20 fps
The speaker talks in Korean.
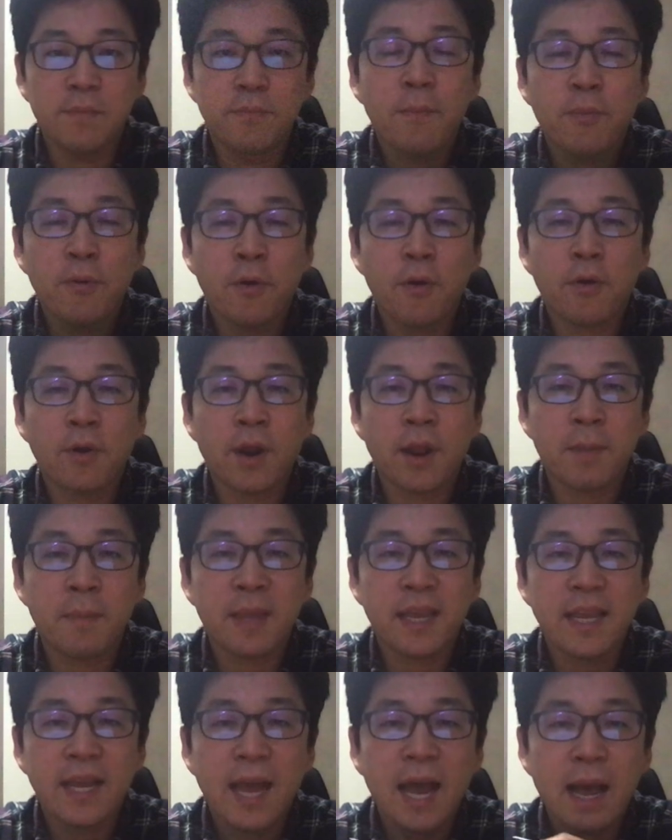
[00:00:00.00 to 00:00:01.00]

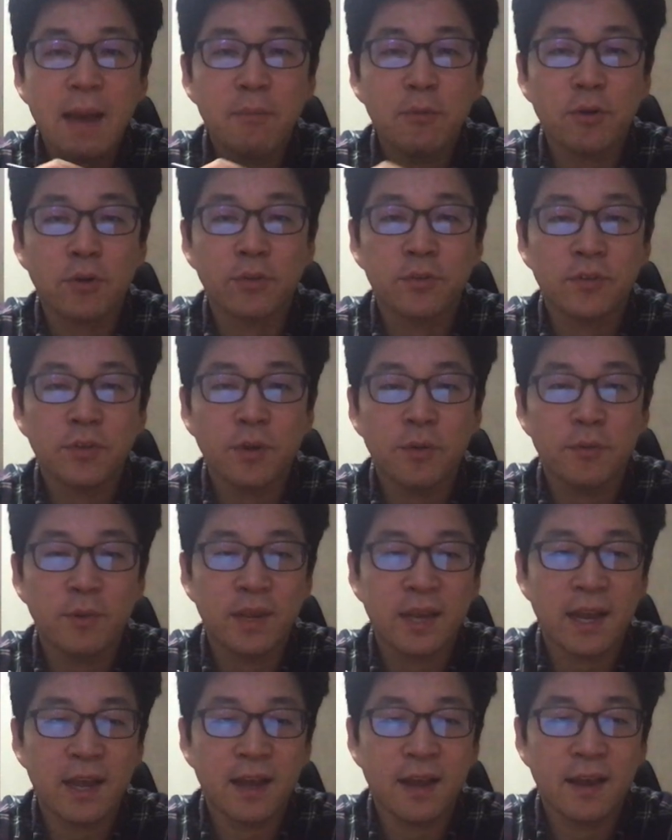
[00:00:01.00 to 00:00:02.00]
프로그래밍 함으로써
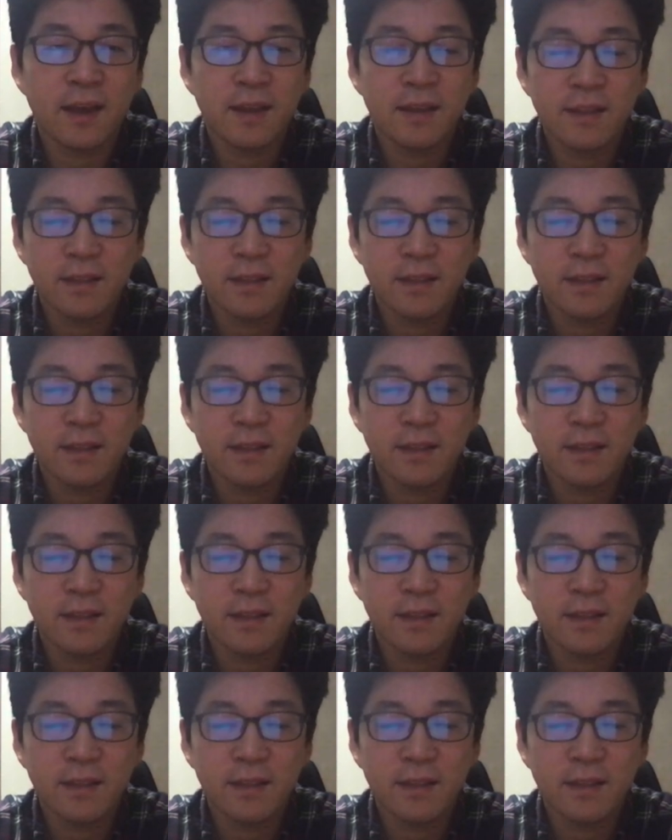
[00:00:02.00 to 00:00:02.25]
우리가